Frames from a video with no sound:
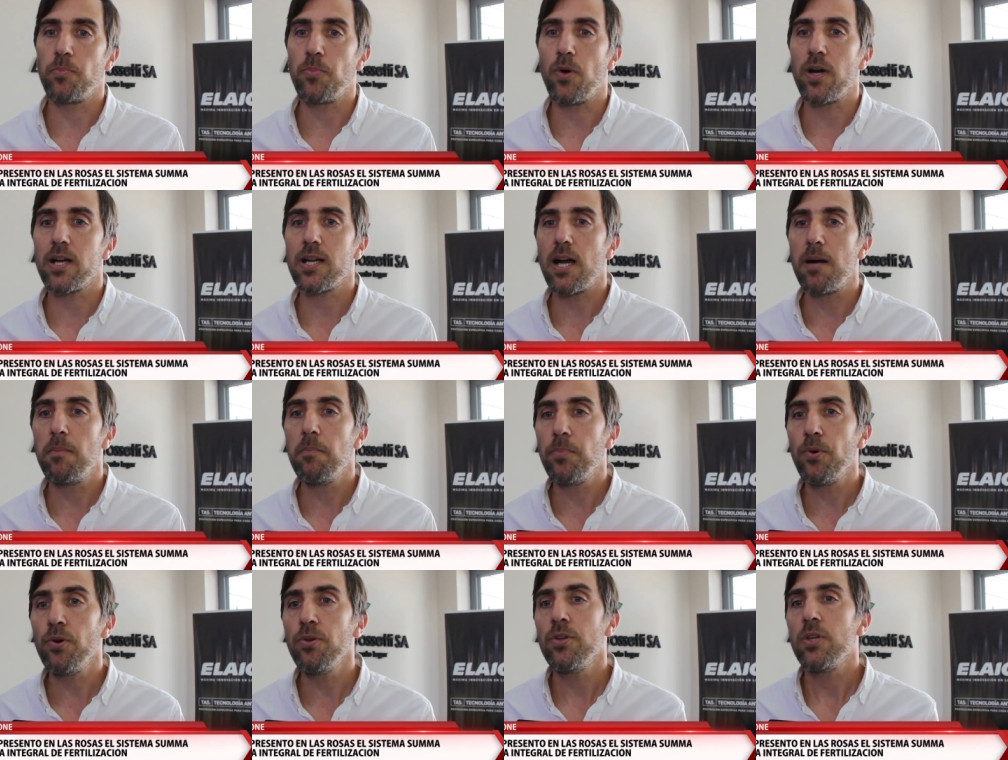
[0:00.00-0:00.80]
después a
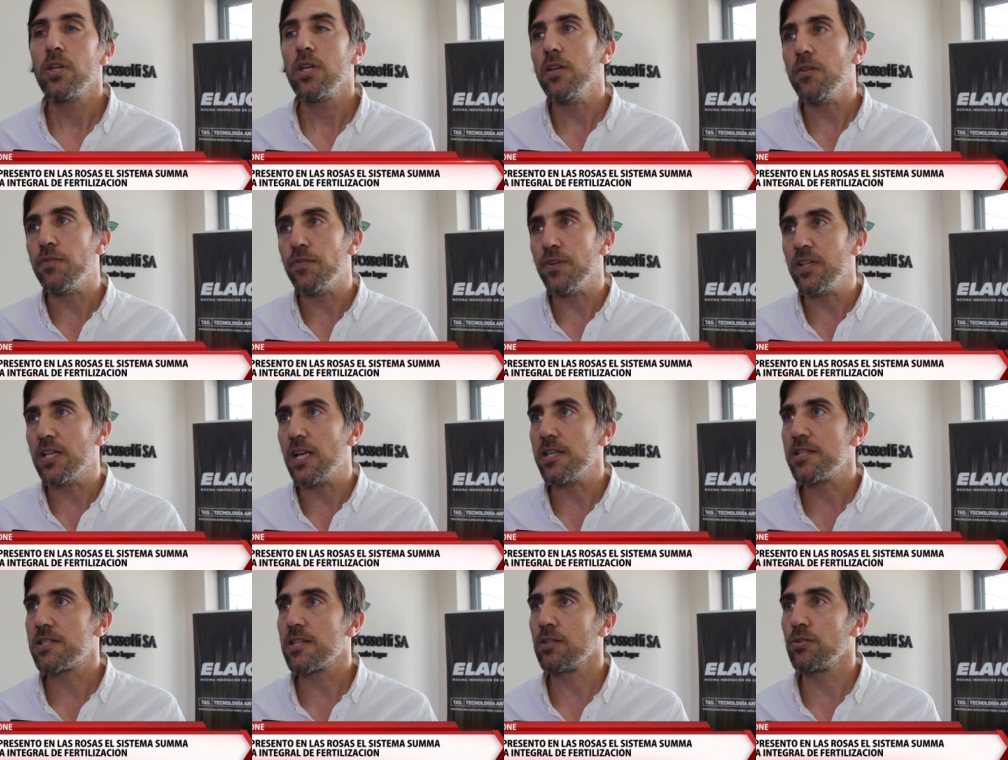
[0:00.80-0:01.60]
campo y
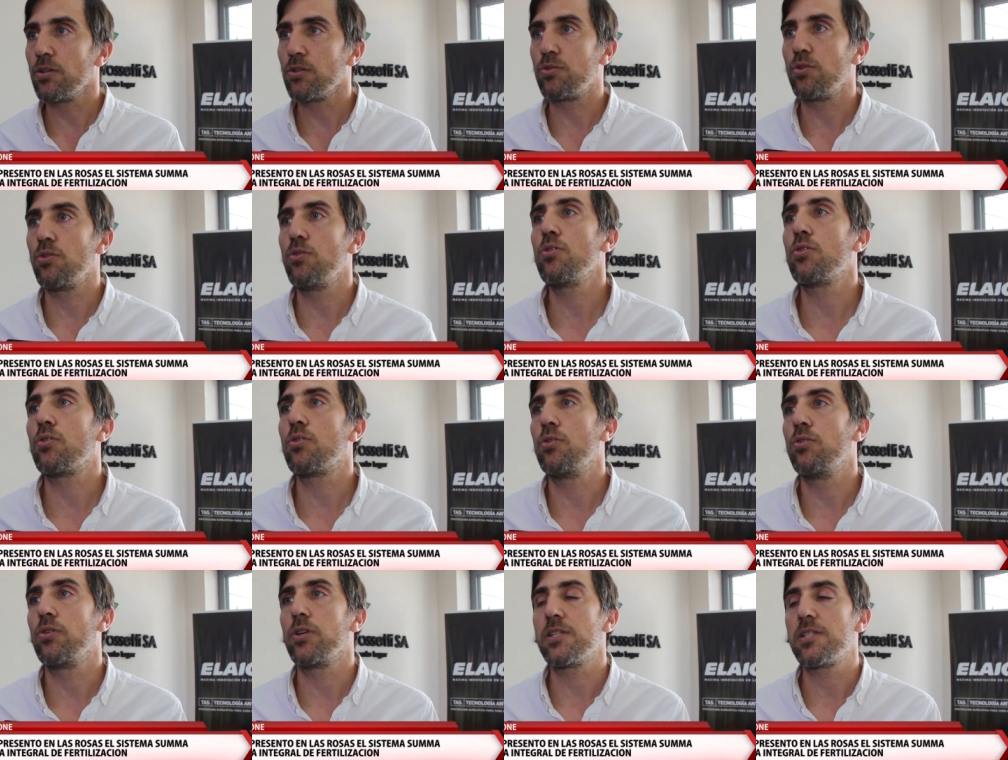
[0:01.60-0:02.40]
finalizando todo
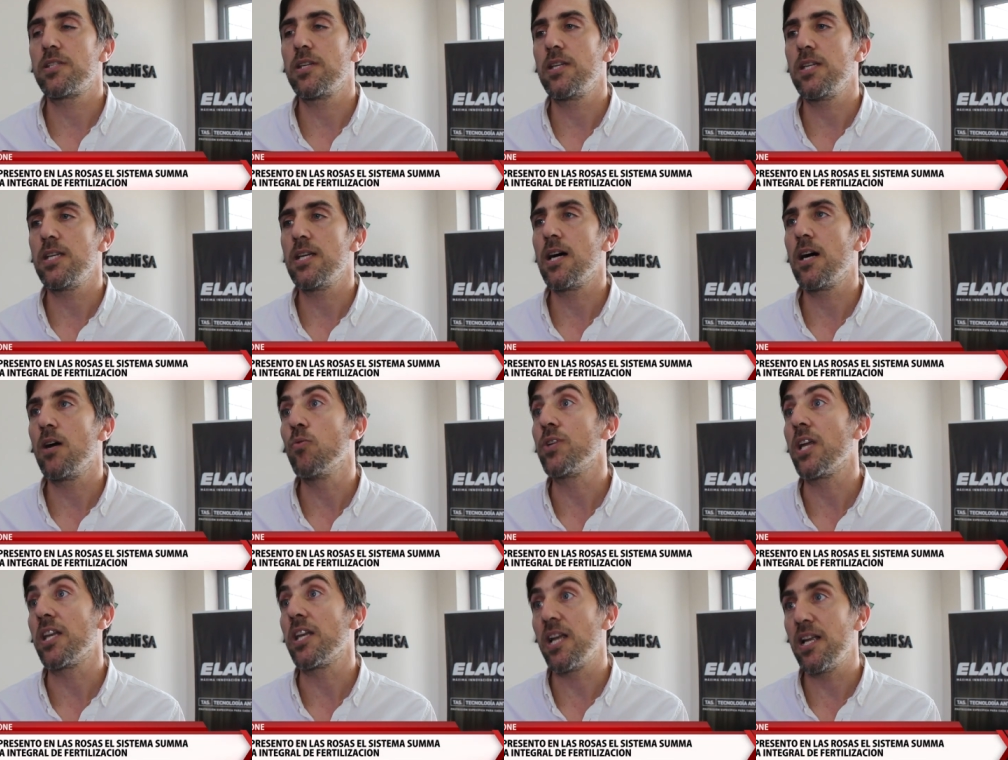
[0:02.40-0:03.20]
con lo que sería
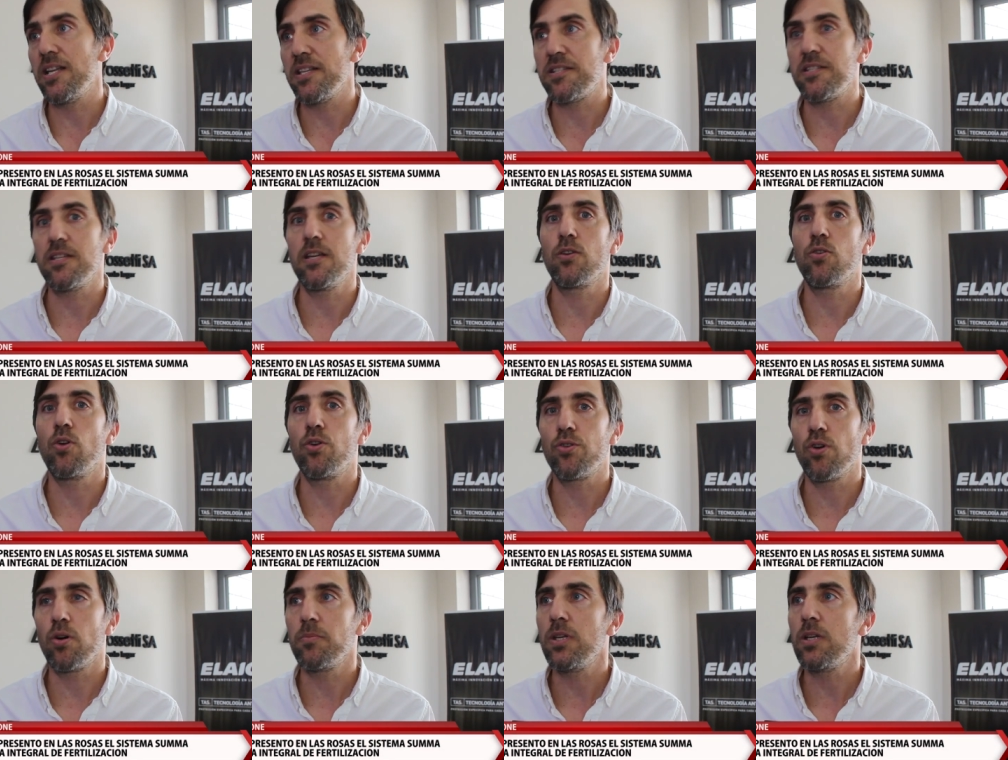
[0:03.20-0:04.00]
un análisis
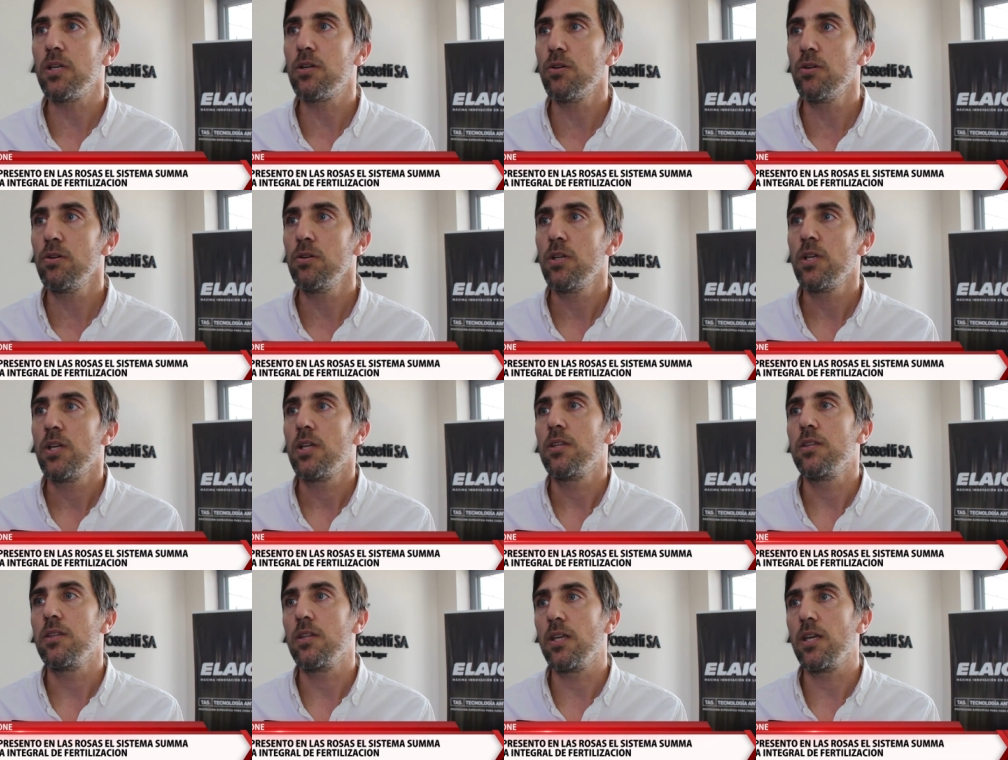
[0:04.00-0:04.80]
económico
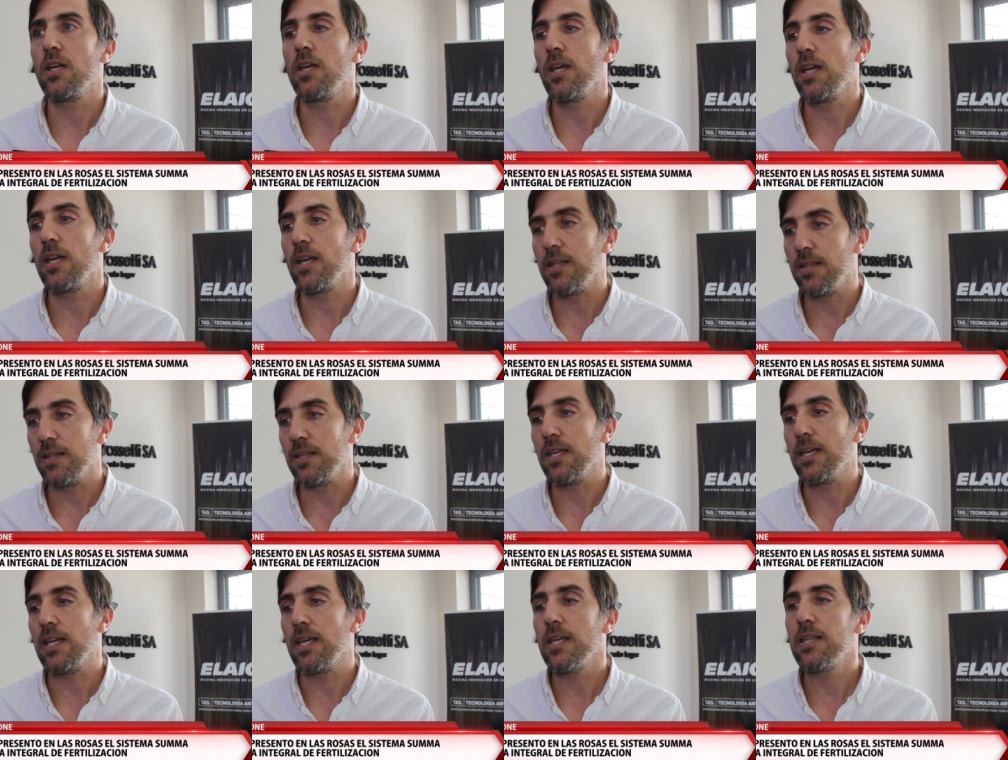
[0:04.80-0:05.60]
de,
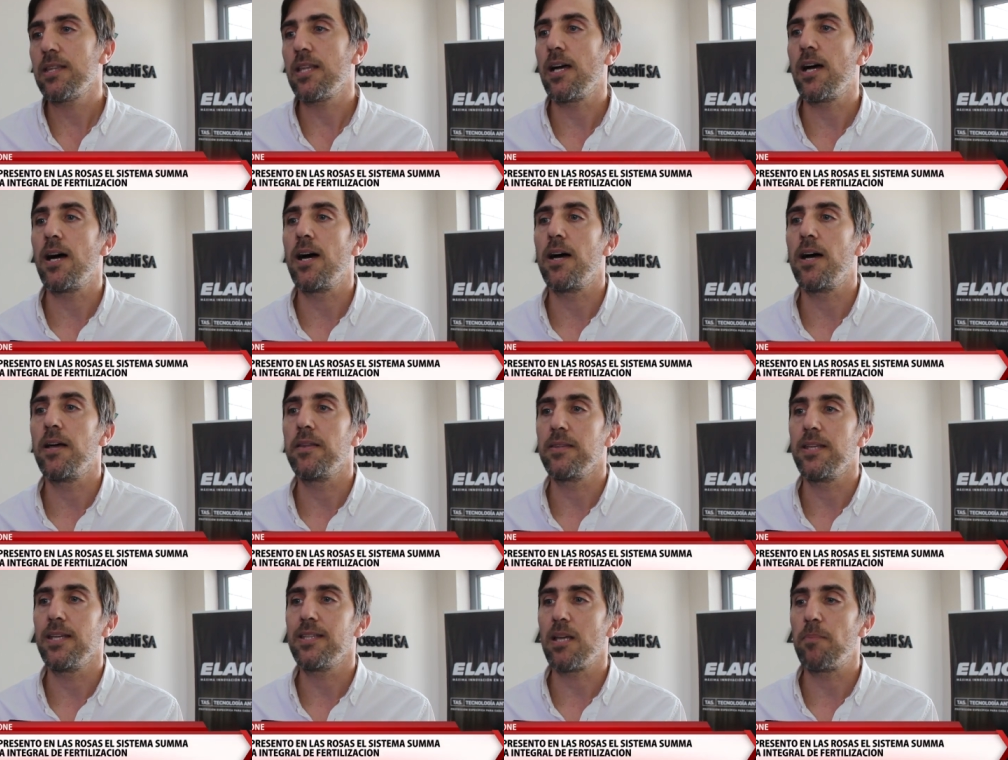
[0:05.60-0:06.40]
esta,
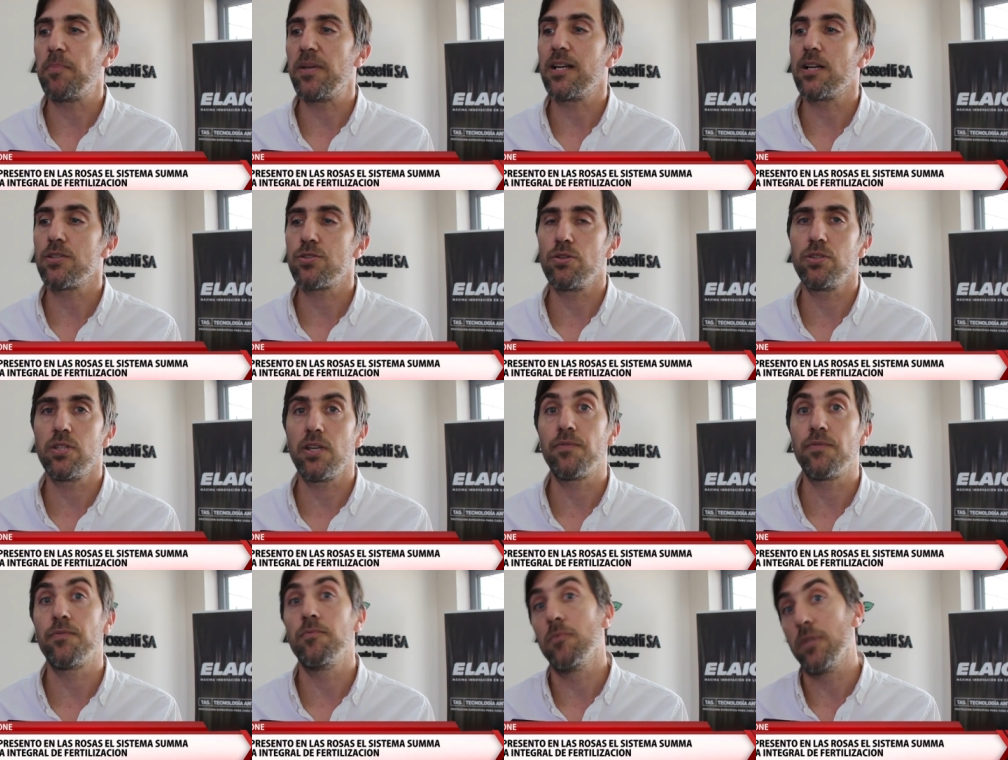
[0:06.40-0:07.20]
de esta, aplicación,
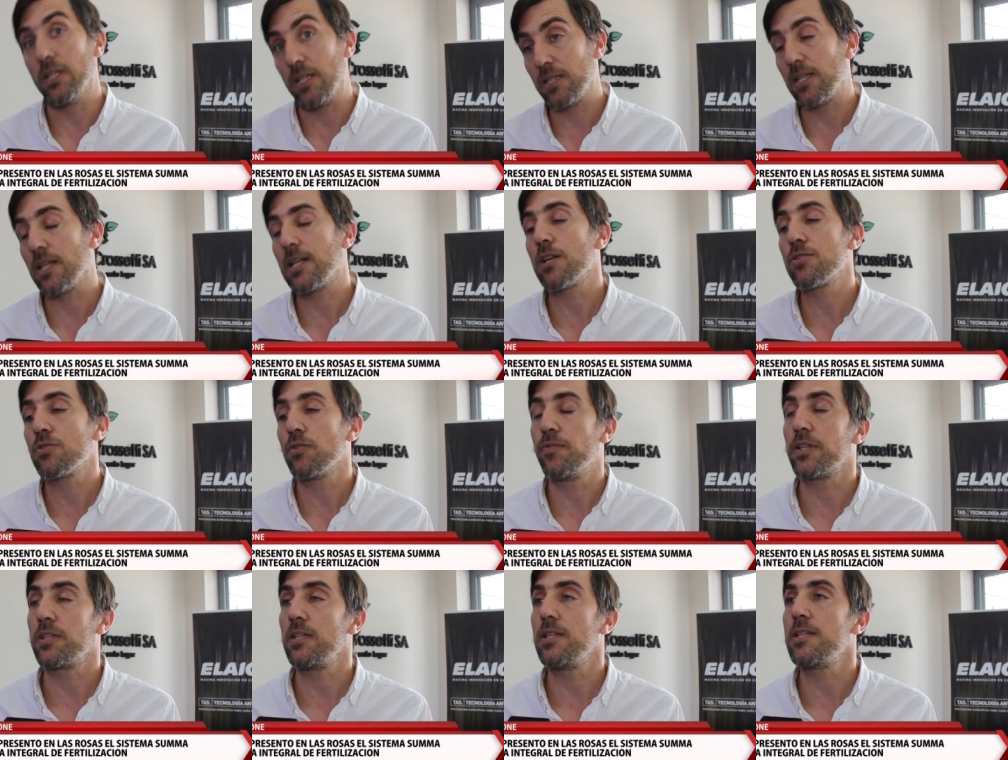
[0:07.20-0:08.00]
de, en este
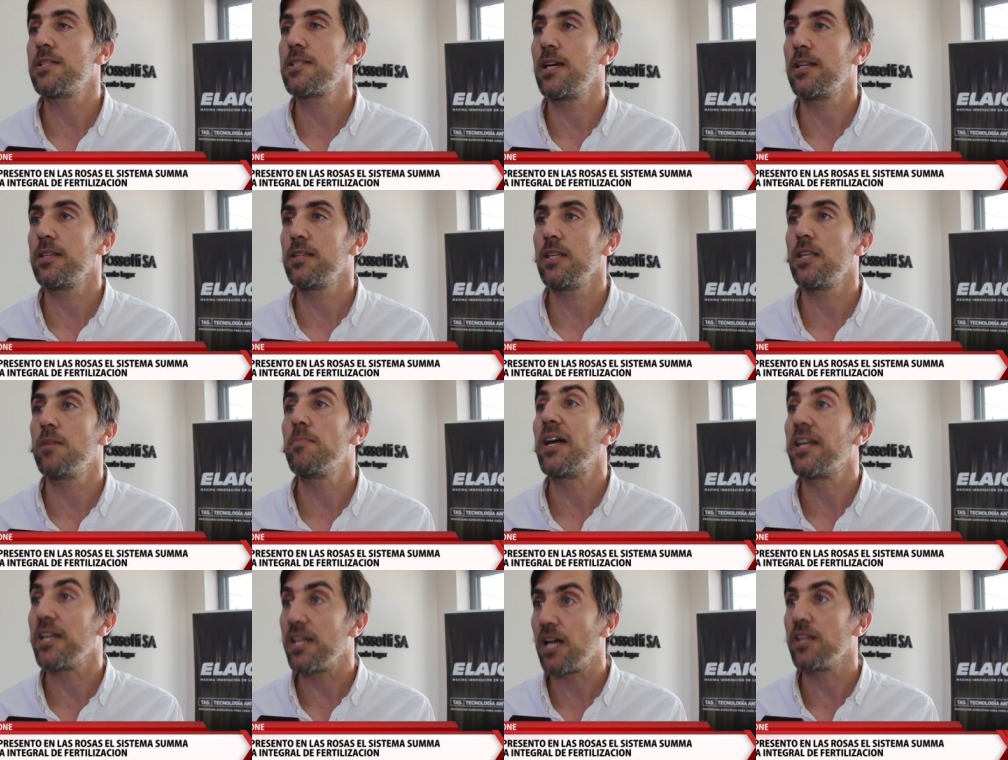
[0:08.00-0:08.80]
caso fertilizante, de
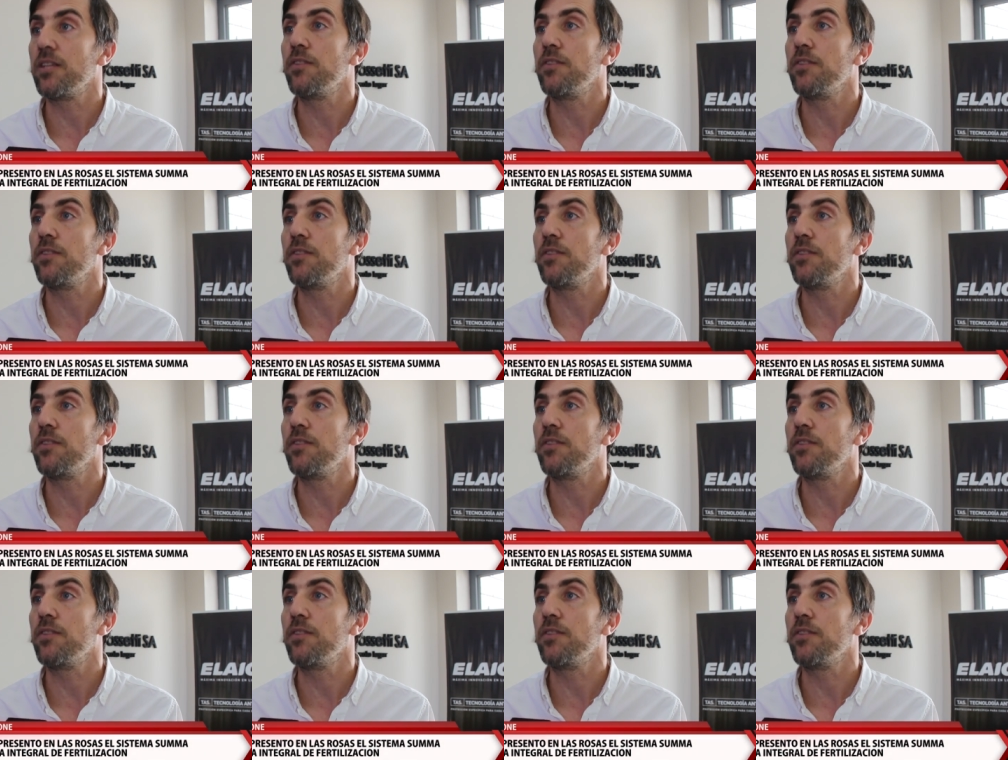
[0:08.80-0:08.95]
manera